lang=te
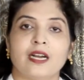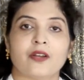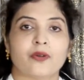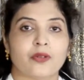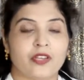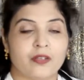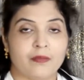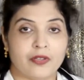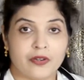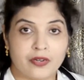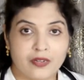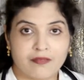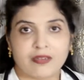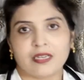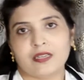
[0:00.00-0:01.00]
ఆరోగ్యం
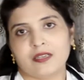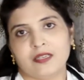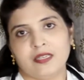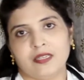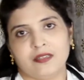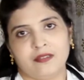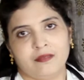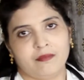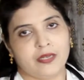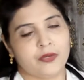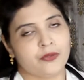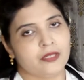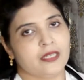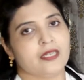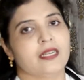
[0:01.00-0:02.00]
మెరుగవ్వాలని
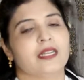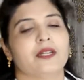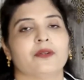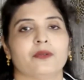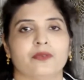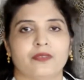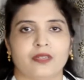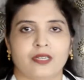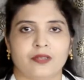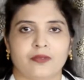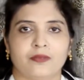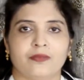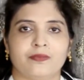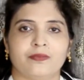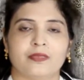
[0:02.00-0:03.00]
బరువు తగ్గాలనుకుంటారు